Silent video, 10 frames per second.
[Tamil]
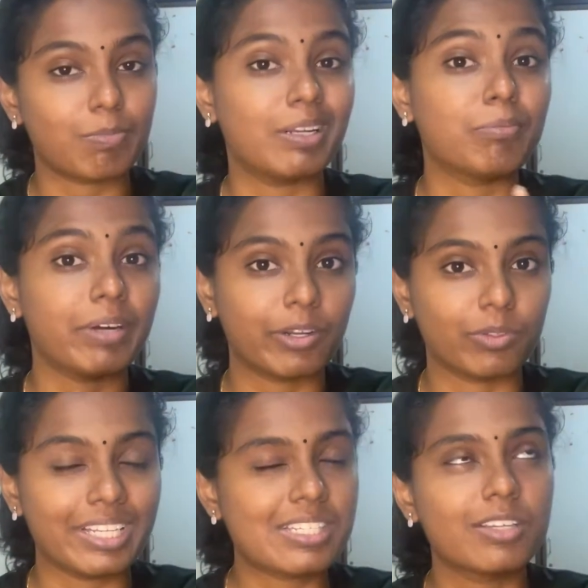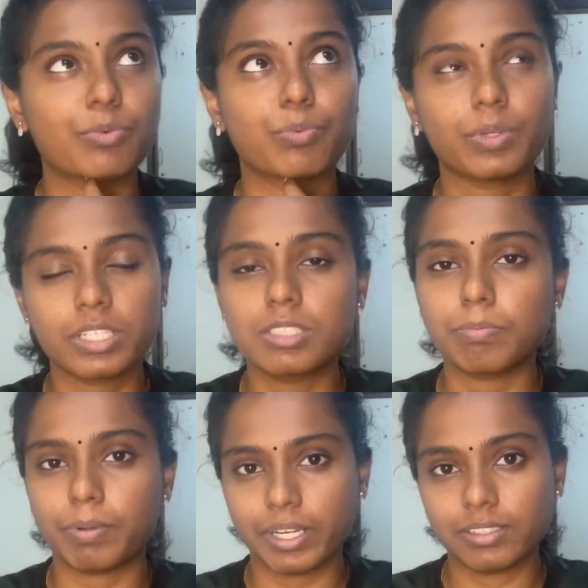பண்ண மாட்டோம் தட்ஸ் த வேர்ஸ்ட்
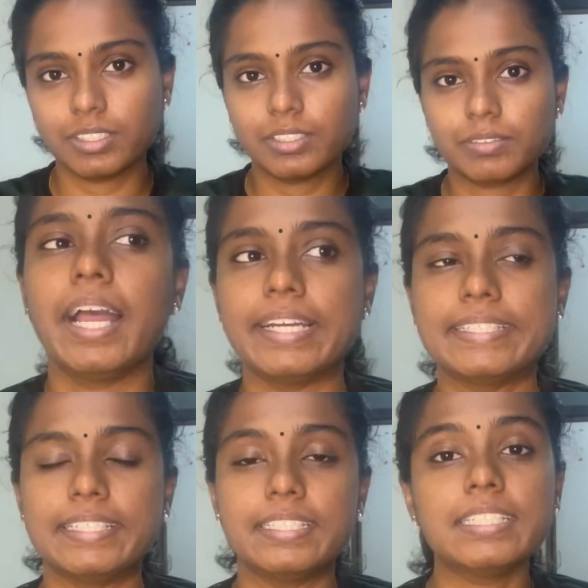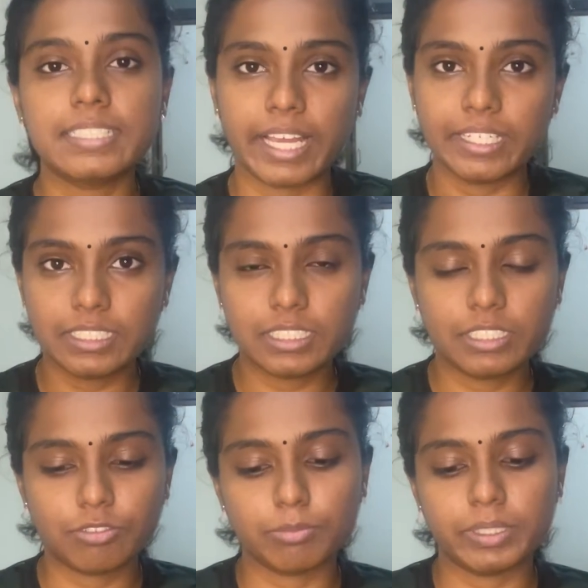பார்ட் அண்ட் ஜஸ்ட் அடிஷ்னல்
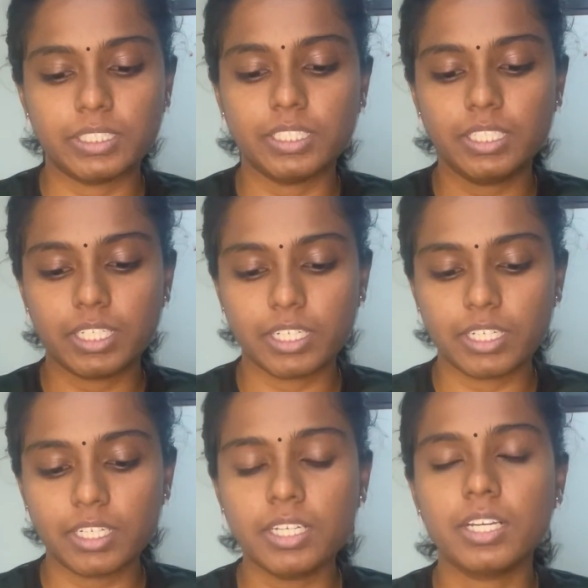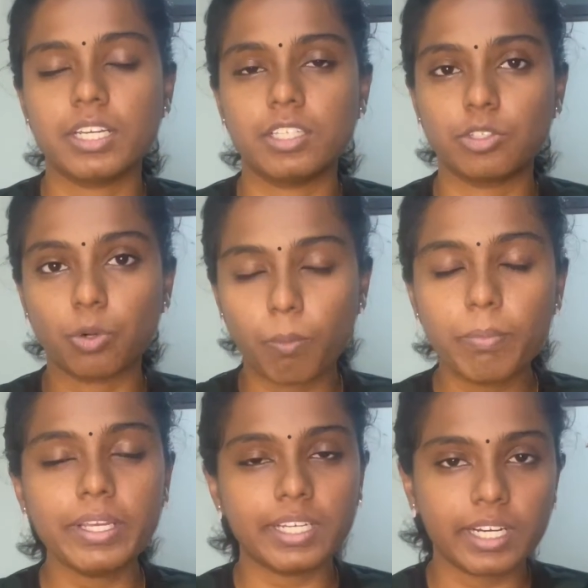இன்ஃபர்மேஷன் என்னன்னா இது ரொம்ப
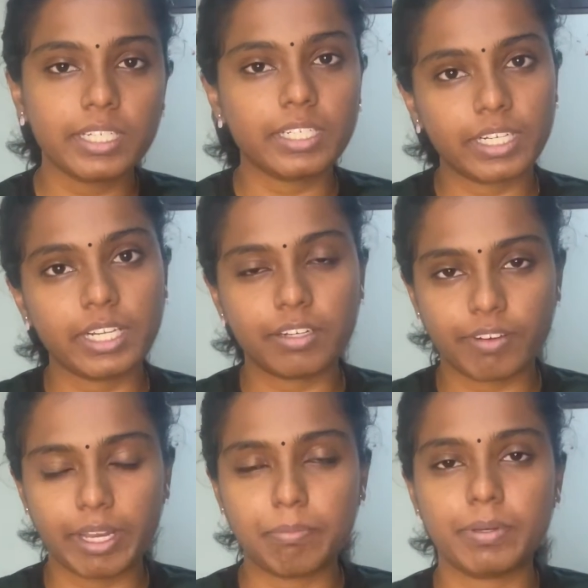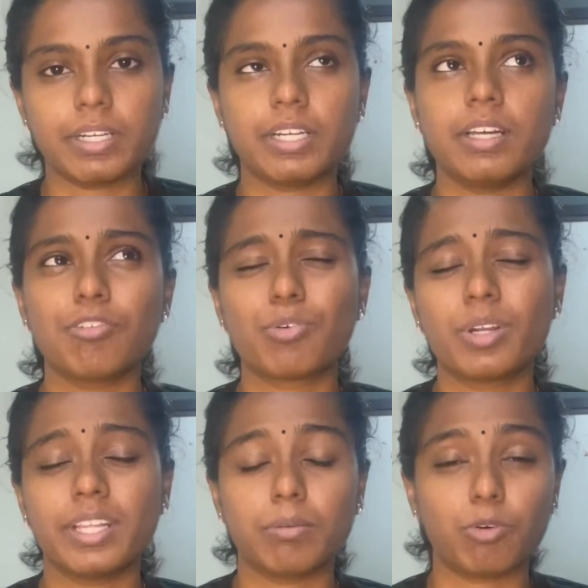யாருக்கு நடக்க வாய்ப்பு இருக்குன்னா
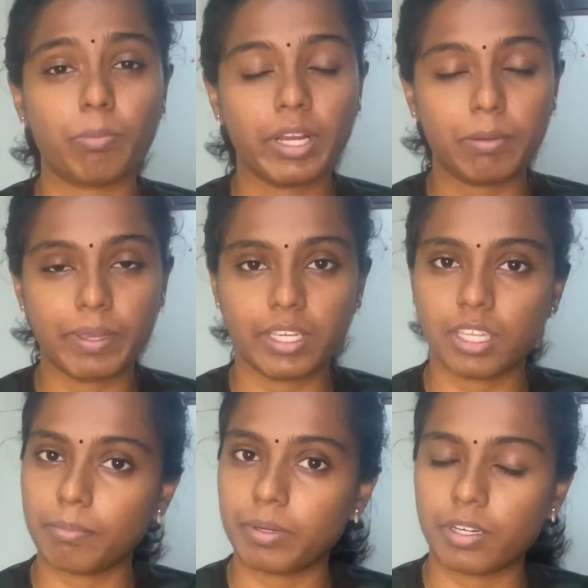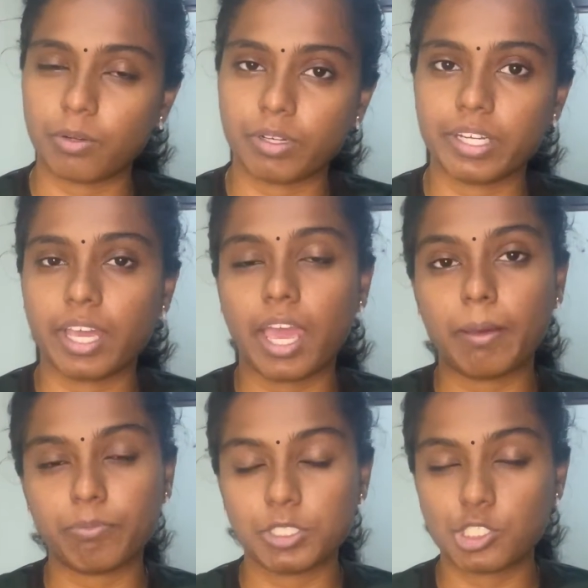ஃபோனில் இந்த மொபைல் பேங்கிங் பண்ணுறவங்க
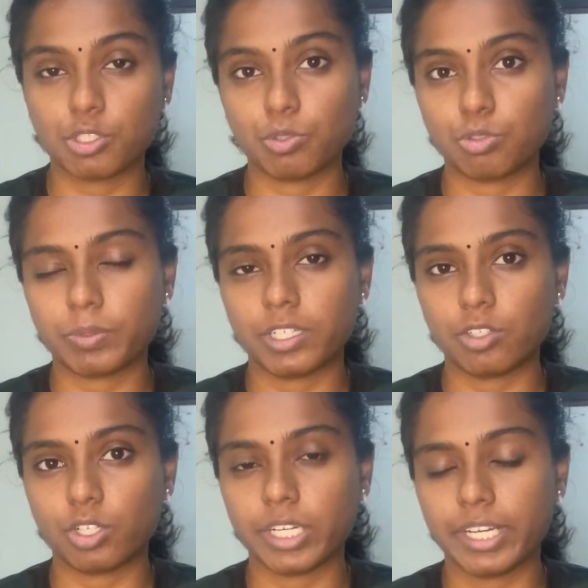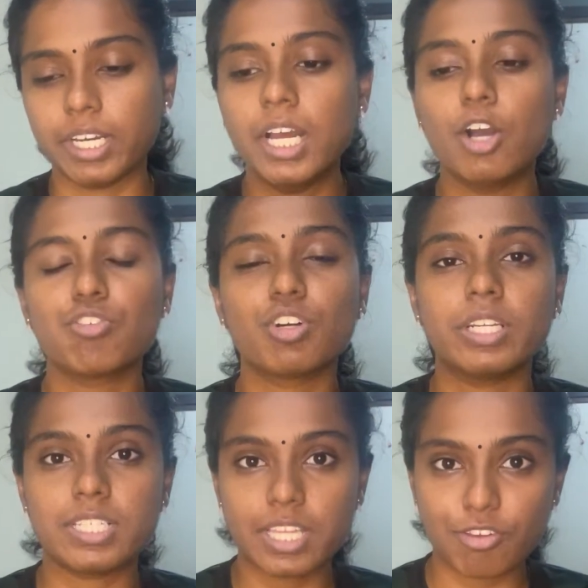ஆப் வச்சுட்டு யூஸ் பண்ணுறவங்க
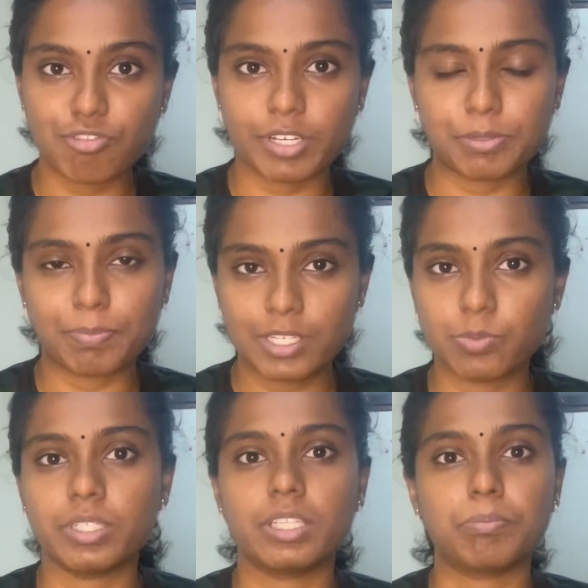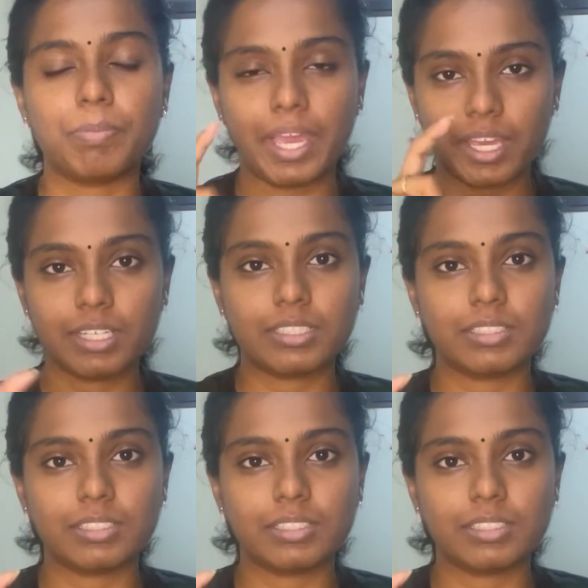ஃபோனில் சேஃப் பாஸ்வேர்ட் இந்த பேங்க்